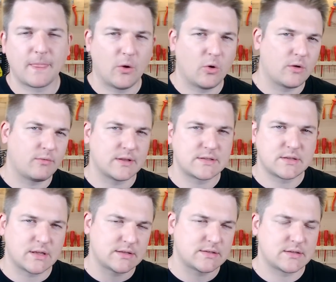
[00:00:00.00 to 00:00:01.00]
Auch was
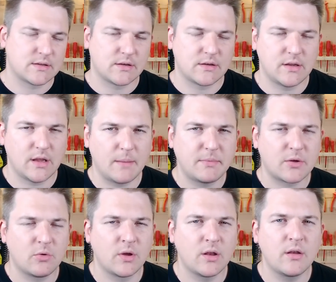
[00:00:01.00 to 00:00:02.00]
jetzt die
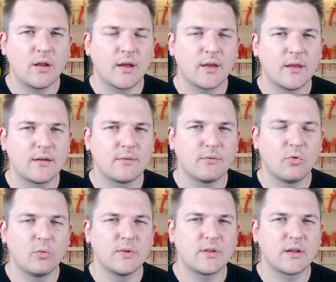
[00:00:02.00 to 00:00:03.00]
Abdeckung hinten angeht,
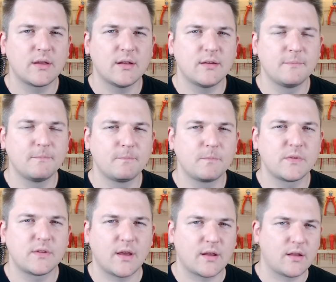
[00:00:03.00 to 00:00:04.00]
worum es da geht,
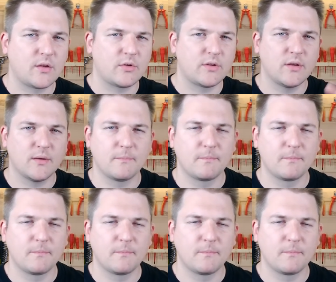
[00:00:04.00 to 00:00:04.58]
zeige ich euch hier.